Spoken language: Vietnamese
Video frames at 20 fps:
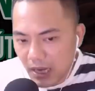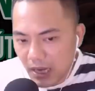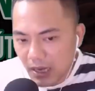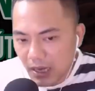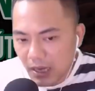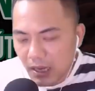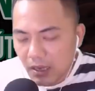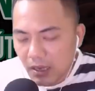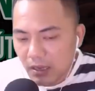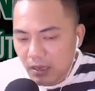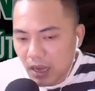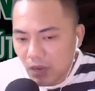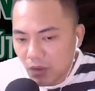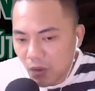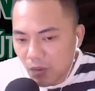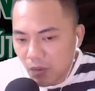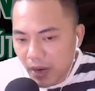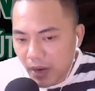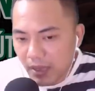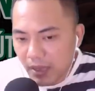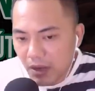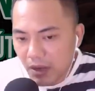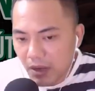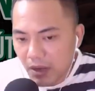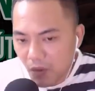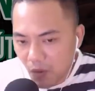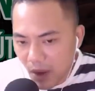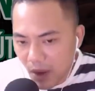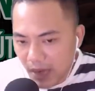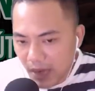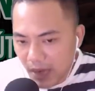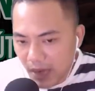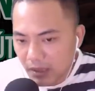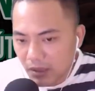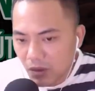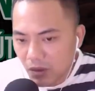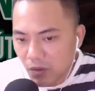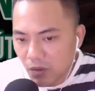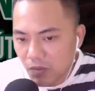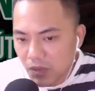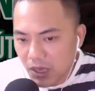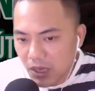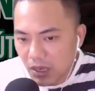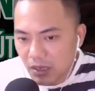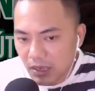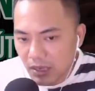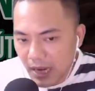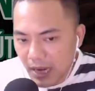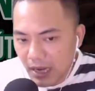Thằng Tùng nghe tiếng quát cũng dừng tay.